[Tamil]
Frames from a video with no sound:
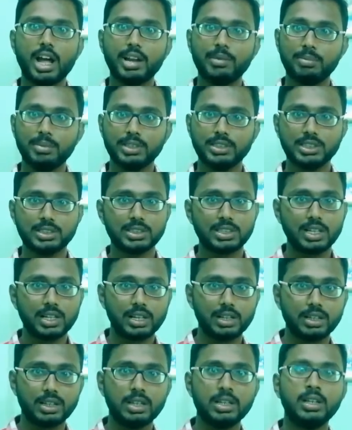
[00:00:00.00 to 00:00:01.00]
ஆட்மிக்சர்ஸ்லாம்
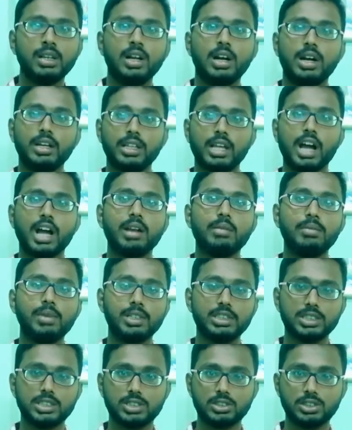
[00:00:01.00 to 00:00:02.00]
இருக்குது அந்த
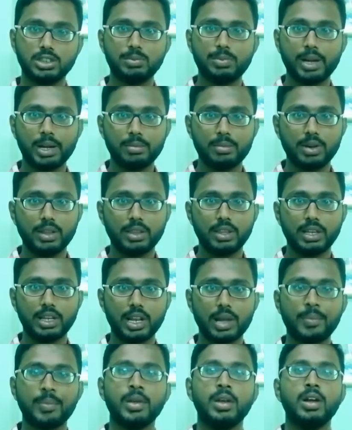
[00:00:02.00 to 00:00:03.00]
ஆட்மிக்சர்ஸ் வந்து
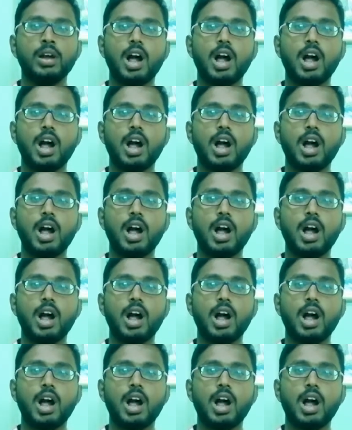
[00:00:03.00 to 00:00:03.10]
பயன்படுத்திக்கலாம்